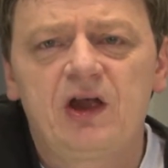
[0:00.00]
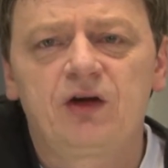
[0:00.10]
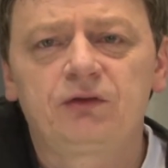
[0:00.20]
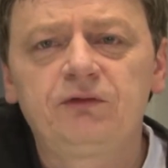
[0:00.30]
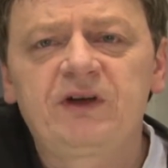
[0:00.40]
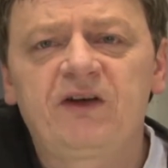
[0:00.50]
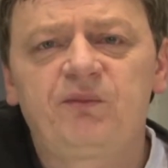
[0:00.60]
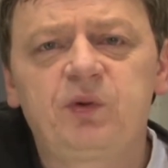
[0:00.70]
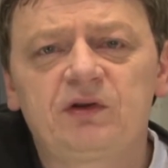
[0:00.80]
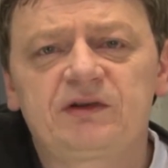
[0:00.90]
Gotówka
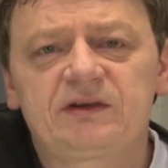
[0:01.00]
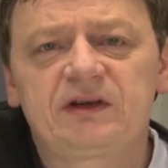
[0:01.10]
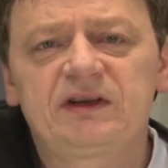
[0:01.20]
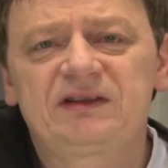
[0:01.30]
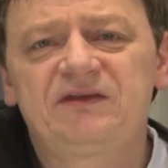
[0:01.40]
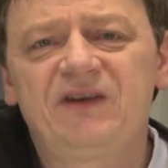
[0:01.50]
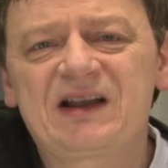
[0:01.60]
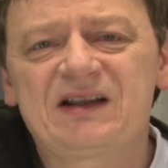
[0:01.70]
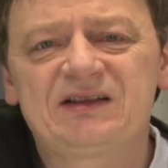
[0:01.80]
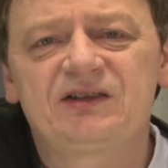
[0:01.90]
w Polsce jest dwa
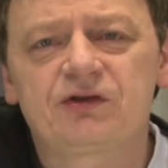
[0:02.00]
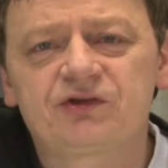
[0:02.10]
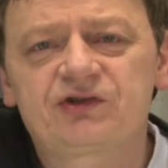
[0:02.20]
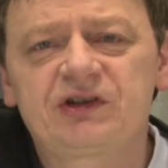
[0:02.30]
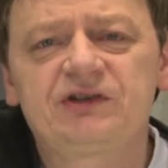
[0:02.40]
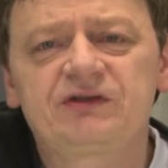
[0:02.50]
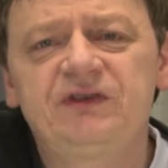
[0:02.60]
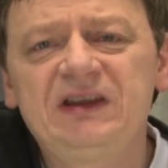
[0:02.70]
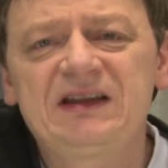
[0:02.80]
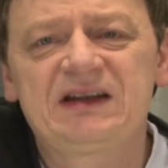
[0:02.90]
razy droższa niż
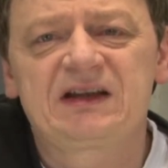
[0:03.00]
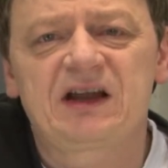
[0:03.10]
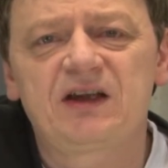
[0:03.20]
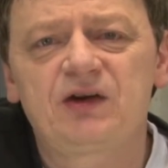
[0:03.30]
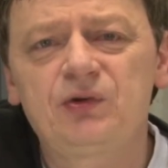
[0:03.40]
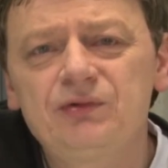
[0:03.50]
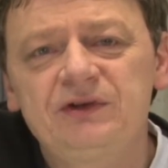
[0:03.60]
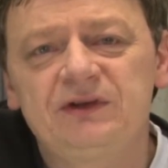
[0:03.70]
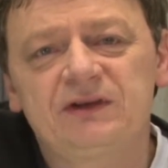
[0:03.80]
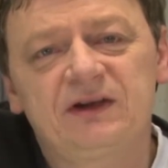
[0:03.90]
w innych krajach
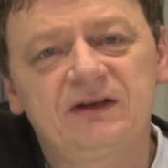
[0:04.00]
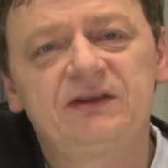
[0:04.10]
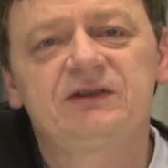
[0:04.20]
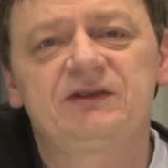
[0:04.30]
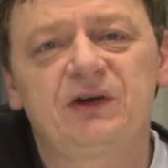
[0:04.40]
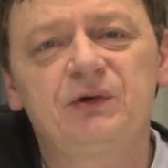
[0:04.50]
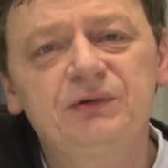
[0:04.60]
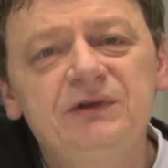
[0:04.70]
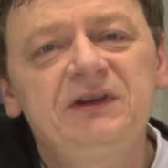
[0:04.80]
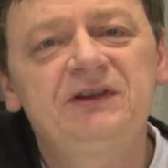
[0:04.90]
Unii. A widzicie,
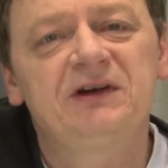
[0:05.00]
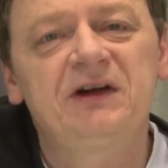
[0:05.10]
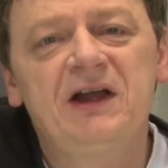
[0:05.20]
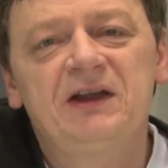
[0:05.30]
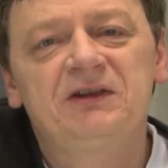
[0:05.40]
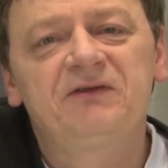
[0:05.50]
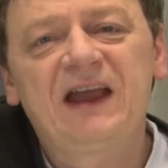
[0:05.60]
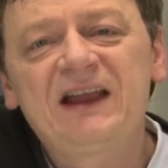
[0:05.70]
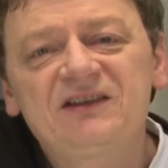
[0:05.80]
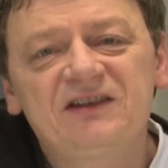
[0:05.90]
Unii to, to
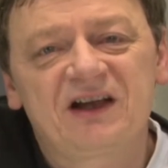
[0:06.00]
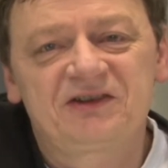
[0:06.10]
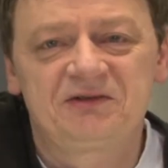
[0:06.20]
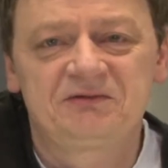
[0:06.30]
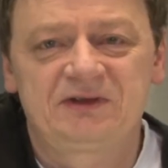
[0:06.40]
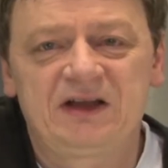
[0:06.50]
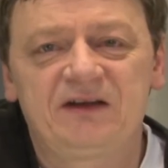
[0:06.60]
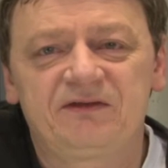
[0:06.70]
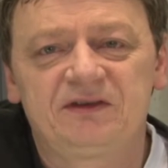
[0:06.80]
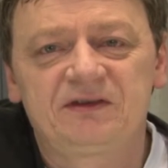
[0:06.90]
wiedzą jak się
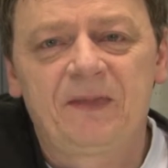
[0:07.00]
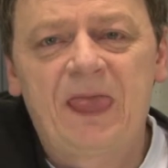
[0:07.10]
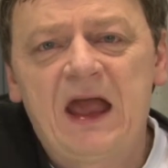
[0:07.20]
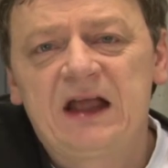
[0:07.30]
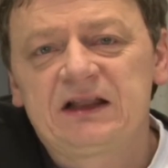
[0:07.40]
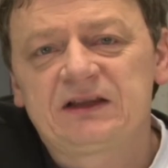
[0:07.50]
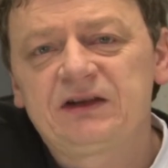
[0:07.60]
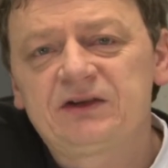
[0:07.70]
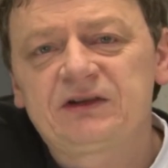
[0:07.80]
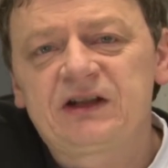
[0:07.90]
ustawić.
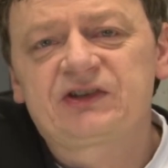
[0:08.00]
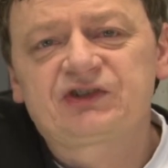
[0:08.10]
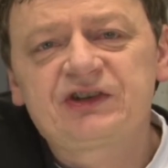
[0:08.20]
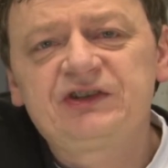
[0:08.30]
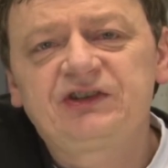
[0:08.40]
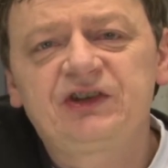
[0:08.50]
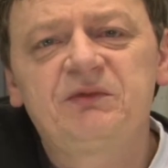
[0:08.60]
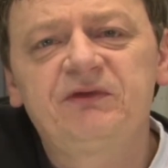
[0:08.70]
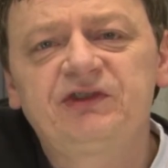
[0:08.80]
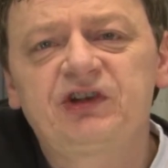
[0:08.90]
Dlatego coraz częściej
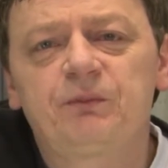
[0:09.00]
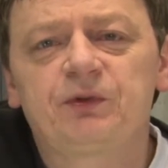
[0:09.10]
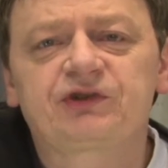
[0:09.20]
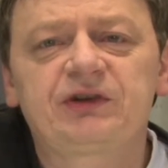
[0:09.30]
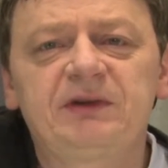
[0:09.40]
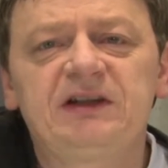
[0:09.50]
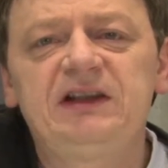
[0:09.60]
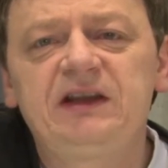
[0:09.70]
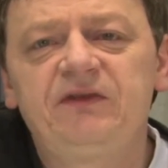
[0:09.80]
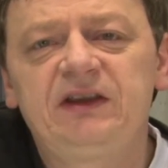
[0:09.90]
mówi się o potrzebie
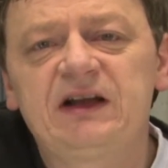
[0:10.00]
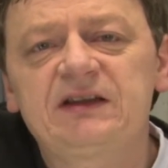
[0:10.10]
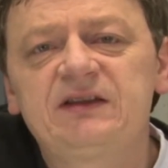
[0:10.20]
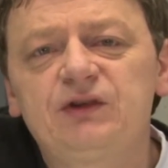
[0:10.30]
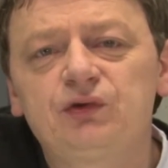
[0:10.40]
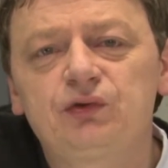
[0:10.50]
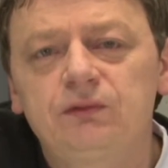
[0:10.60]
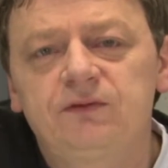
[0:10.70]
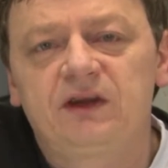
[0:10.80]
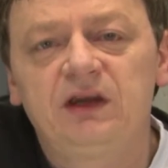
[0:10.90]
likwidacji
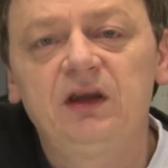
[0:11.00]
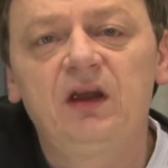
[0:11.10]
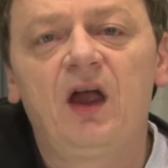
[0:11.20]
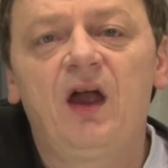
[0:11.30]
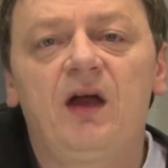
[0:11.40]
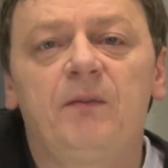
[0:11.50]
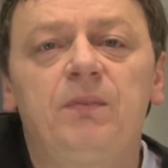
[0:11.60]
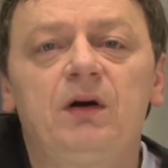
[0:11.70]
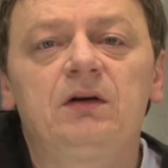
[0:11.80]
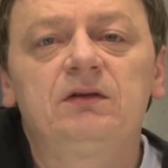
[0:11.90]
gotówki,
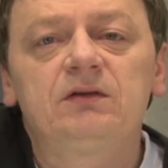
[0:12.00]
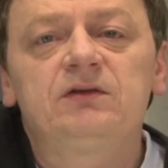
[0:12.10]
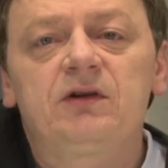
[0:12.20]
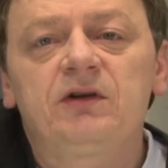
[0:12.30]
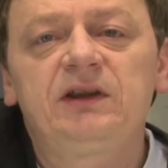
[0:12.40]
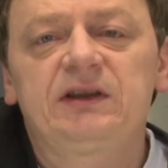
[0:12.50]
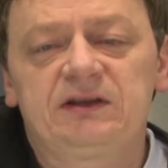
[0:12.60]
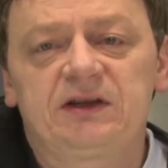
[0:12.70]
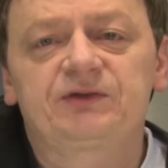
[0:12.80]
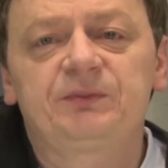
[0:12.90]
bo no, drogi
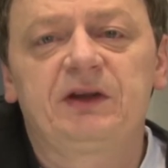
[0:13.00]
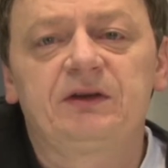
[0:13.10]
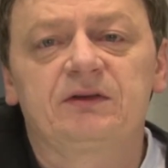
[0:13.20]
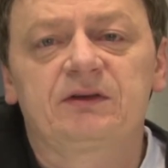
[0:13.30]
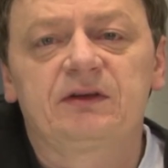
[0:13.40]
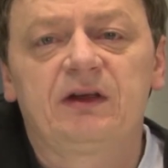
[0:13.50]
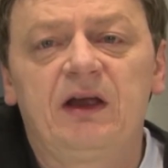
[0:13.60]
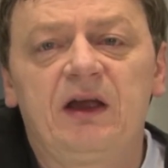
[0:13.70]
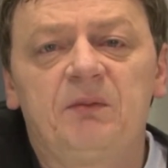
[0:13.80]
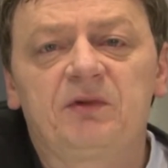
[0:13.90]
ten nasz pieniądz.
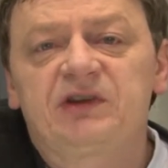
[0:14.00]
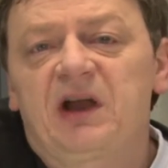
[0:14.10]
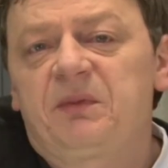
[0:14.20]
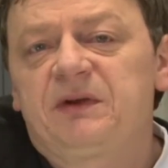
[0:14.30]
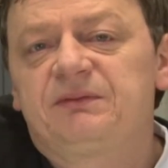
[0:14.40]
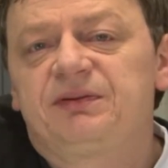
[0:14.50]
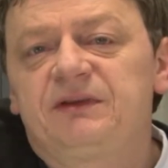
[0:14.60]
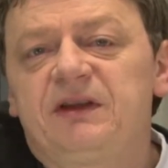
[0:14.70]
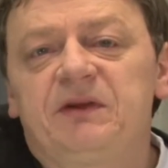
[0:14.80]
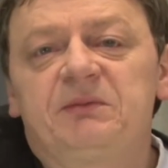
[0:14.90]
Może jakby,
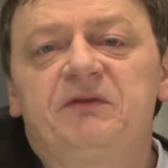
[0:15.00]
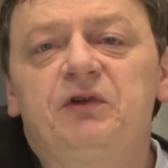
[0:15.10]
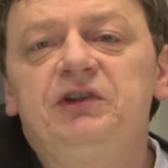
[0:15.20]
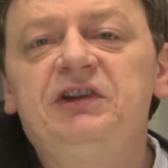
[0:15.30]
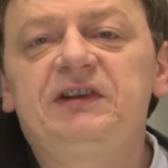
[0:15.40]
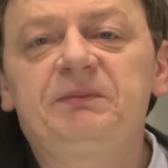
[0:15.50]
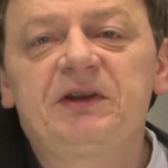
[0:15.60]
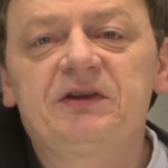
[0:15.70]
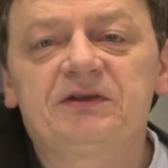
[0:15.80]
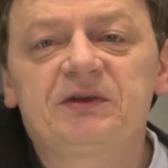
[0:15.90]
nie wiem, niewolnicy
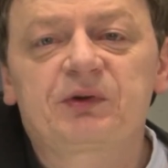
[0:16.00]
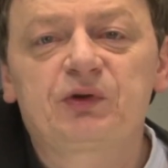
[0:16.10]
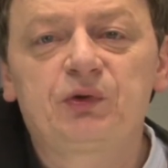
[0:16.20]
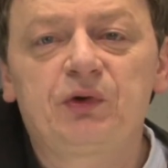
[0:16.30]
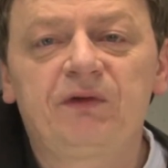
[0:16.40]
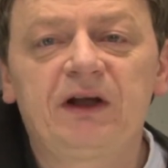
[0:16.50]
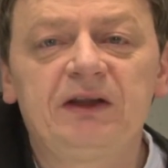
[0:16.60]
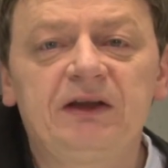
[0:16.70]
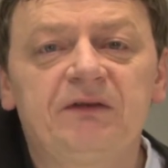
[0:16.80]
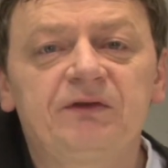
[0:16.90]
pieniądze
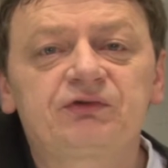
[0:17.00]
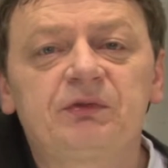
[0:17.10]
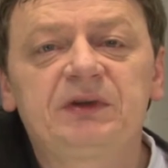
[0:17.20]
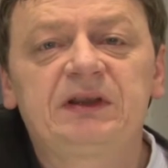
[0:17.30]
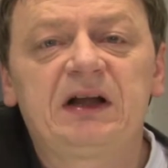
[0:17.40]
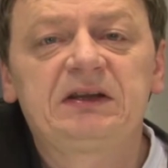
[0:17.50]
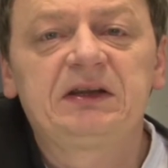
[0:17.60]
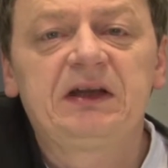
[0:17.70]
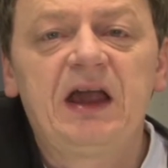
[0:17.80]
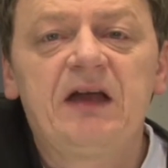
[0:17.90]
produkowali, wyszłoby
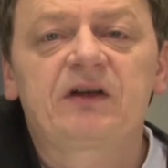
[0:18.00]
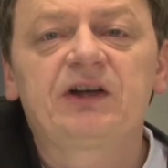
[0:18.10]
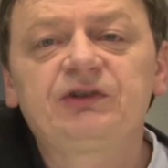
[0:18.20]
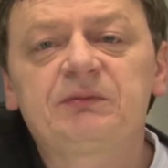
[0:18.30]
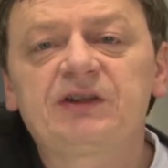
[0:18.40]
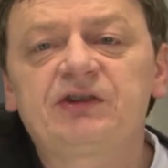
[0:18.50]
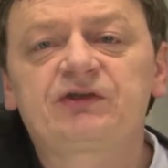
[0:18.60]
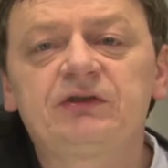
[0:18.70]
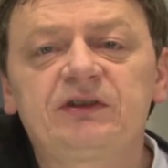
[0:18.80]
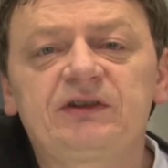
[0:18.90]
taniej. W każdym razie
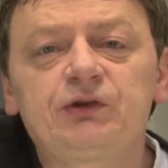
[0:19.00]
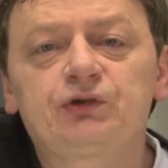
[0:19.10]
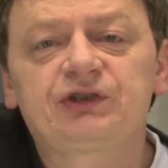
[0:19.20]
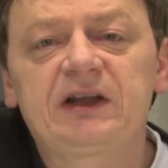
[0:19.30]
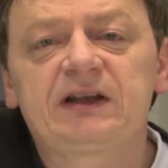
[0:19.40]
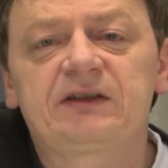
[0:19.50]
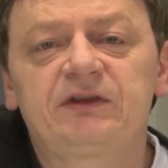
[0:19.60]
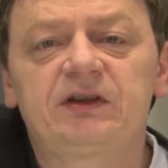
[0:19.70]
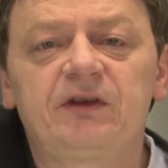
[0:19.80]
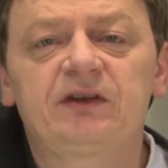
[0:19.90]
rząd chce już teraz
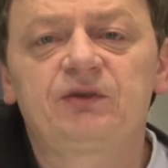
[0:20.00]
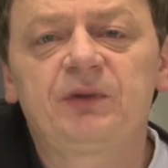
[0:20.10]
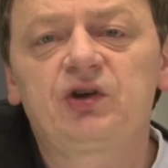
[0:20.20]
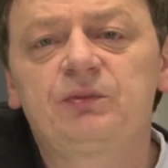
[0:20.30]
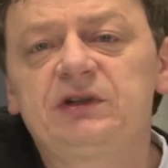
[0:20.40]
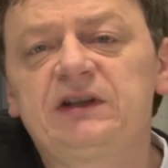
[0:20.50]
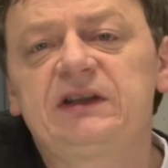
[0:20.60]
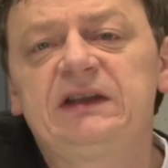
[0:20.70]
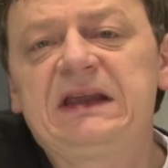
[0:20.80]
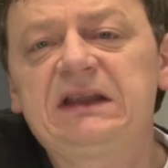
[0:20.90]
wycofać z obiegu
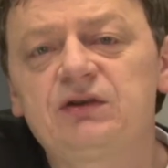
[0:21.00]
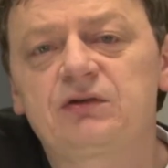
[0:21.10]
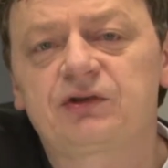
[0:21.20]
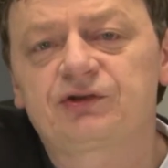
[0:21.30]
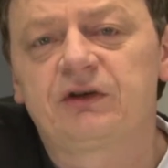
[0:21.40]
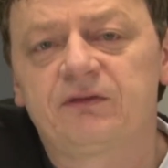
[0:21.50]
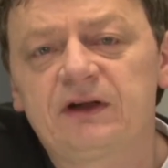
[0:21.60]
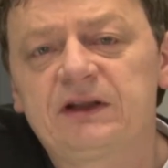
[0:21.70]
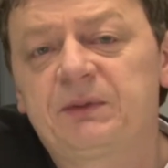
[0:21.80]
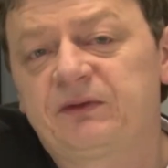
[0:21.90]
monety
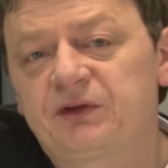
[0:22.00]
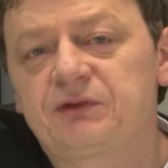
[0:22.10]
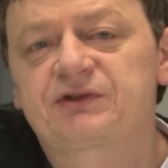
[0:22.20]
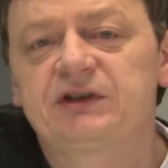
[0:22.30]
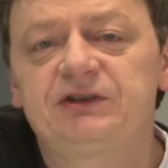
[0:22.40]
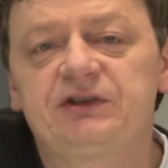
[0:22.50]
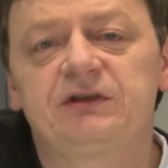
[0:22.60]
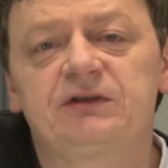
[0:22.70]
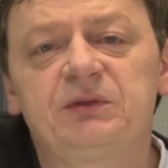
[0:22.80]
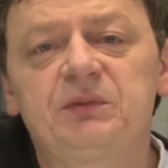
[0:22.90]
jednogroszowe, na pewno
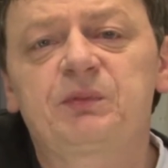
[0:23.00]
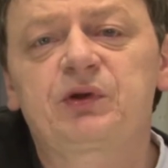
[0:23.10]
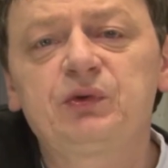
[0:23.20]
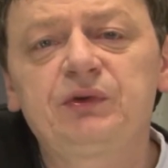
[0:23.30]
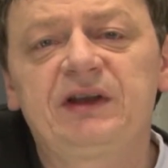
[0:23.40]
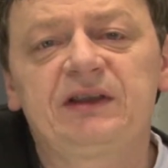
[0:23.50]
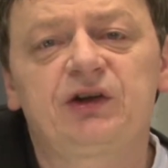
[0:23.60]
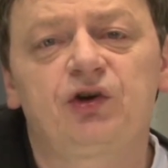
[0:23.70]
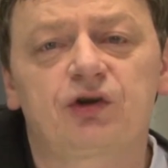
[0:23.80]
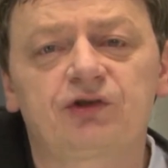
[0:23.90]
słyszeliście o tym, bo produkcja
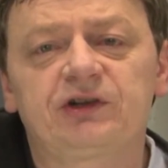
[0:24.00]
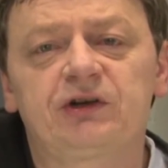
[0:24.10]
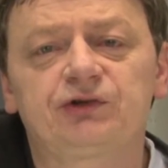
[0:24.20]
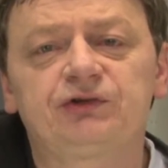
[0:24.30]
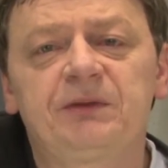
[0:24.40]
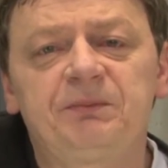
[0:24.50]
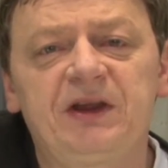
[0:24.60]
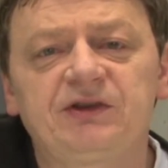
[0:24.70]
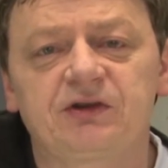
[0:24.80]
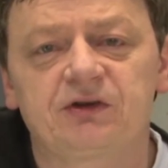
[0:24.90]
jednego grosza kosztuje
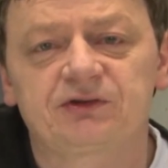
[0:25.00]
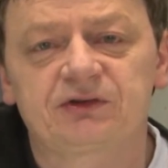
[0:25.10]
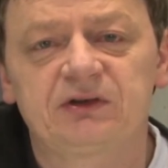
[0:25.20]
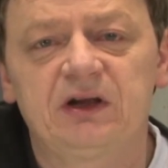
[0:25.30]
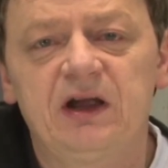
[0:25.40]
5 groszy.